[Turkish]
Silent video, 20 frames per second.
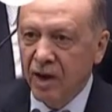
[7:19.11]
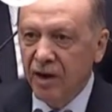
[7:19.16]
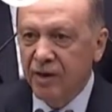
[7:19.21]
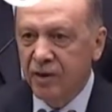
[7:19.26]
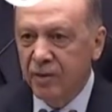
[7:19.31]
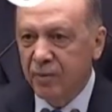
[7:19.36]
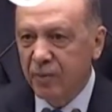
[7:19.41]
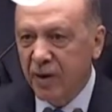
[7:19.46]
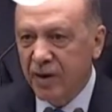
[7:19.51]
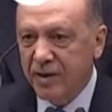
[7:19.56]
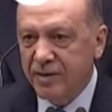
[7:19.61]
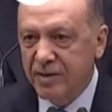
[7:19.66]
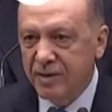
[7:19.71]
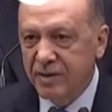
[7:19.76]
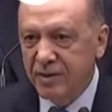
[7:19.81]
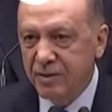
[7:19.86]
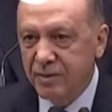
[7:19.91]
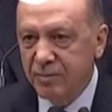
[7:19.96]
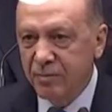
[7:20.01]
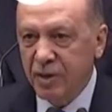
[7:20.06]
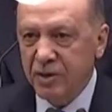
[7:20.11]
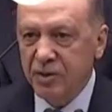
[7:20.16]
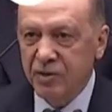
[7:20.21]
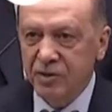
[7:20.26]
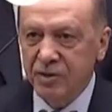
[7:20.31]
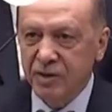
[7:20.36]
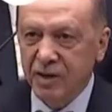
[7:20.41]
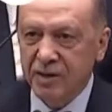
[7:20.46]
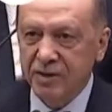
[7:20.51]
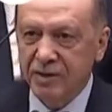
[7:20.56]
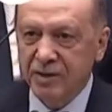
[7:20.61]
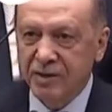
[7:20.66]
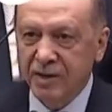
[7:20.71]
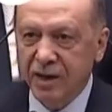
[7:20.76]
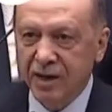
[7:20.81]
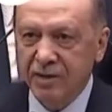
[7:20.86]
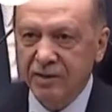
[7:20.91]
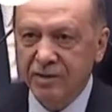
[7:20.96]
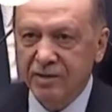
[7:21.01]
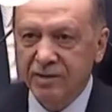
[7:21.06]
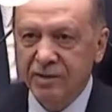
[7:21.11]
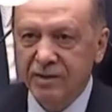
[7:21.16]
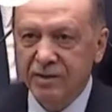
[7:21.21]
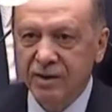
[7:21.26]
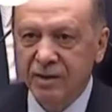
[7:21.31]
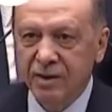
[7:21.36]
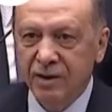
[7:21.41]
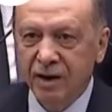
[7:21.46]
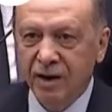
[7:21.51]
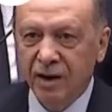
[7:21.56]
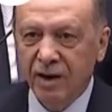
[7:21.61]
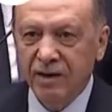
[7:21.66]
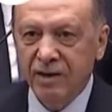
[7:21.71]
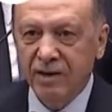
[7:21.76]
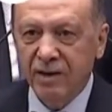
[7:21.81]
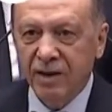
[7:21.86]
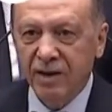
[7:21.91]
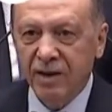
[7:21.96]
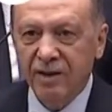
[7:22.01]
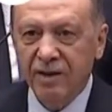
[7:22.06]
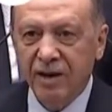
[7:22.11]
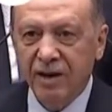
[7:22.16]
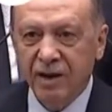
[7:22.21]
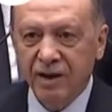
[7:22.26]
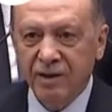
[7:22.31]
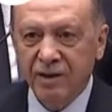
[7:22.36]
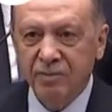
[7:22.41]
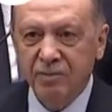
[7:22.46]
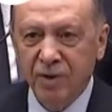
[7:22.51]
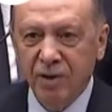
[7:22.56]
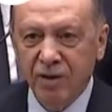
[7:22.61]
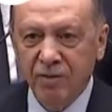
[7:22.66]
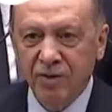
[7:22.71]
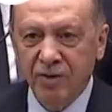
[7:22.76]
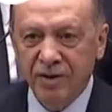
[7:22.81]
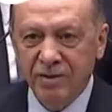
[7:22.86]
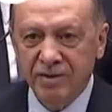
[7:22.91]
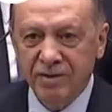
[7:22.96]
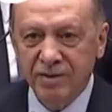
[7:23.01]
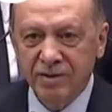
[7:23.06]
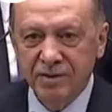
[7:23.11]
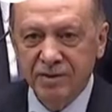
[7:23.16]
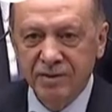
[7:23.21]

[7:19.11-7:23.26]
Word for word: aynı partinin başındaki zat Ankara'da hakimler var.